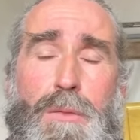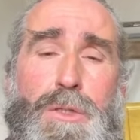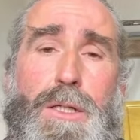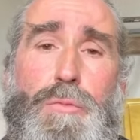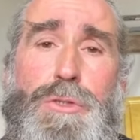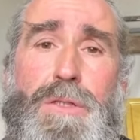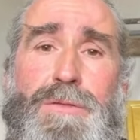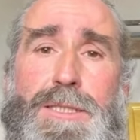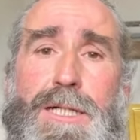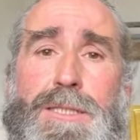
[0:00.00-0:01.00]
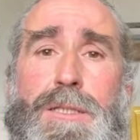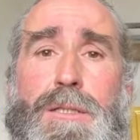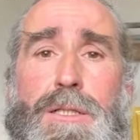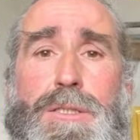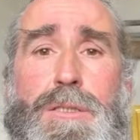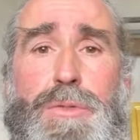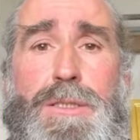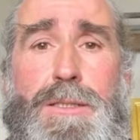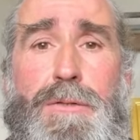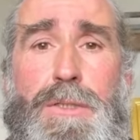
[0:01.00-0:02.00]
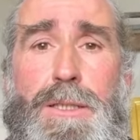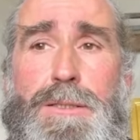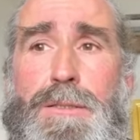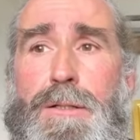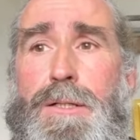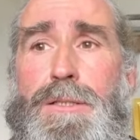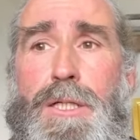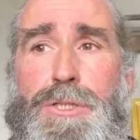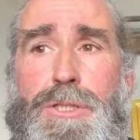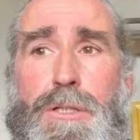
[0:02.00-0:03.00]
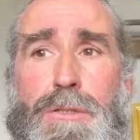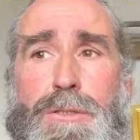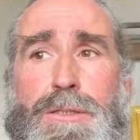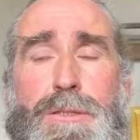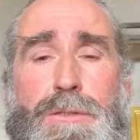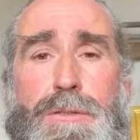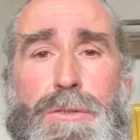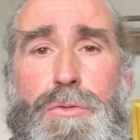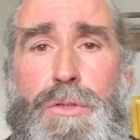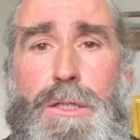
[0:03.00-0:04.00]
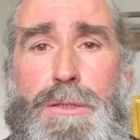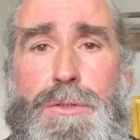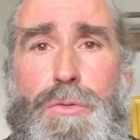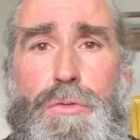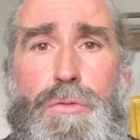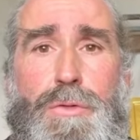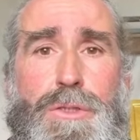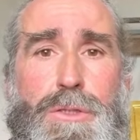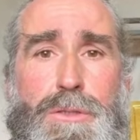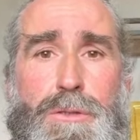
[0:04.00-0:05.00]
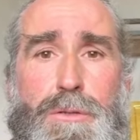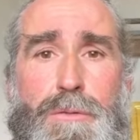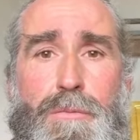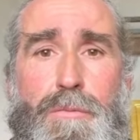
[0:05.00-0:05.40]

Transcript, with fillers: Потому что вы ясно должны представлять начало, середину и конец духовной жизни.